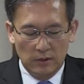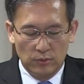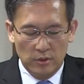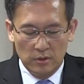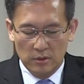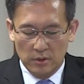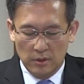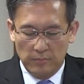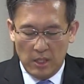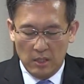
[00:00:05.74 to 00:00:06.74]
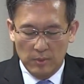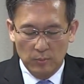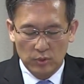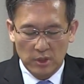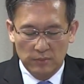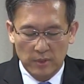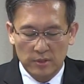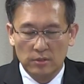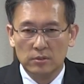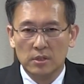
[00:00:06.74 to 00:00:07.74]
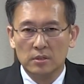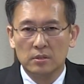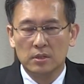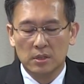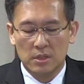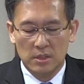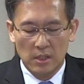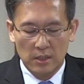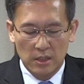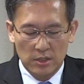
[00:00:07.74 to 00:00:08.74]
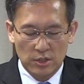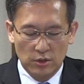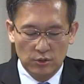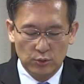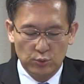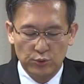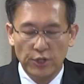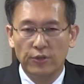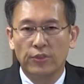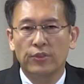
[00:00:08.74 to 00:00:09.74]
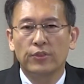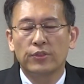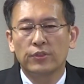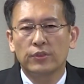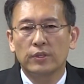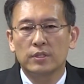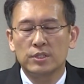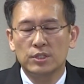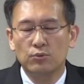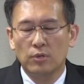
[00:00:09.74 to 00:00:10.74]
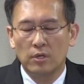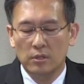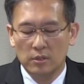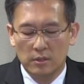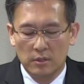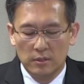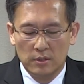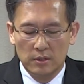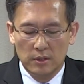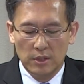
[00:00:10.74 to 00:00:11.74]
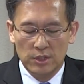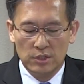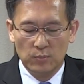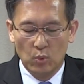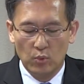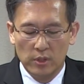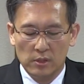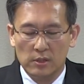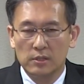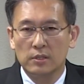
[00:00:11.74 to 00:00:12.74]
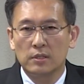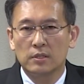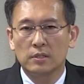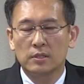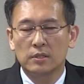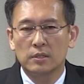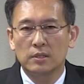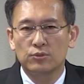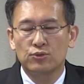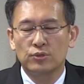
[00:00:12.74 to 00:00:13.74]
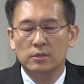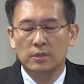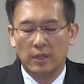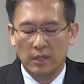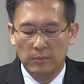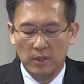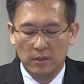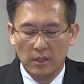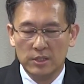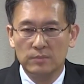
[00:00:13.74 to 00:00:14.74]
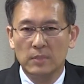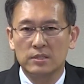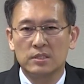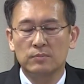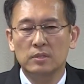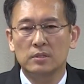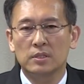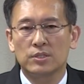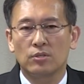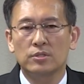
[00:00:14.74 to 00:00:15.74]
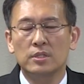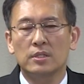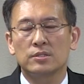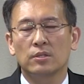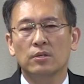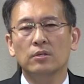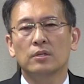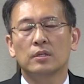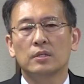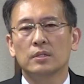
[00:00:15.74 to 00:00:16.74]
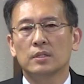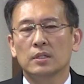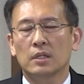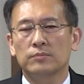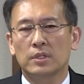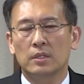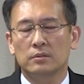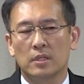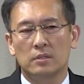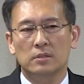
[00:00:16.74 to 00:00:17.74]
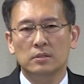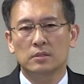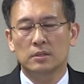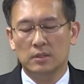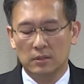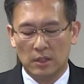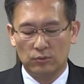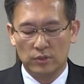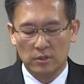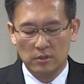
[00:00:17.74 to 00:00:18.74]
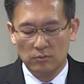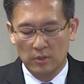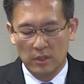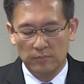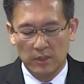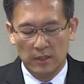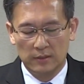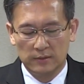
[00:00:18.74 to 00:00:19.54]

오늘은 바가브라 목사님께서 지난 2009년 10월 25일 주일 대예배 때 하신 말씀을 정리해서 함께 은혜를 나누기를 원합니다.